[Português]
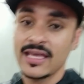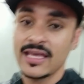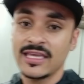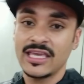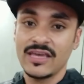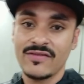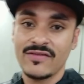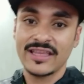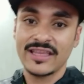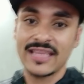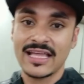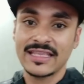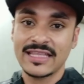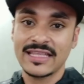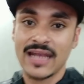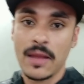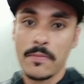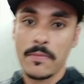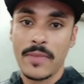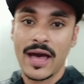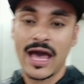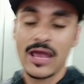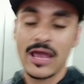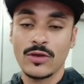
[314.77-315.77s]
que vai dar
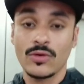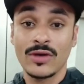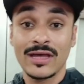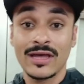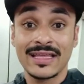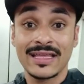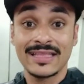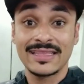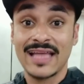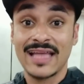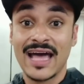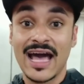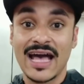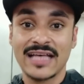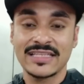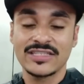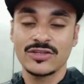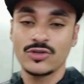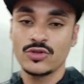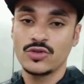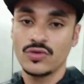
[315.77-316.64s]
trabalho na São